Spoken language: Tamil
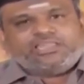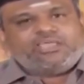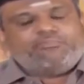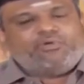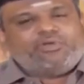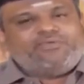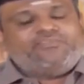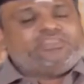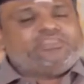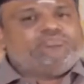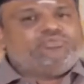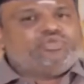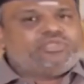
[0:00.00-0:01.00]
அதே போல்
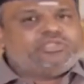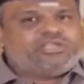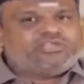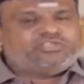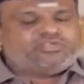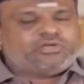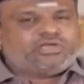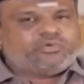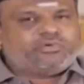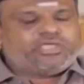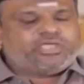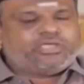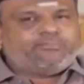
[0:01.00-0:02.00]
விந்து முந்துதல்னு
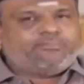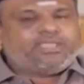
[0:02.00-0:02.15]
சொல்லக்கூடிய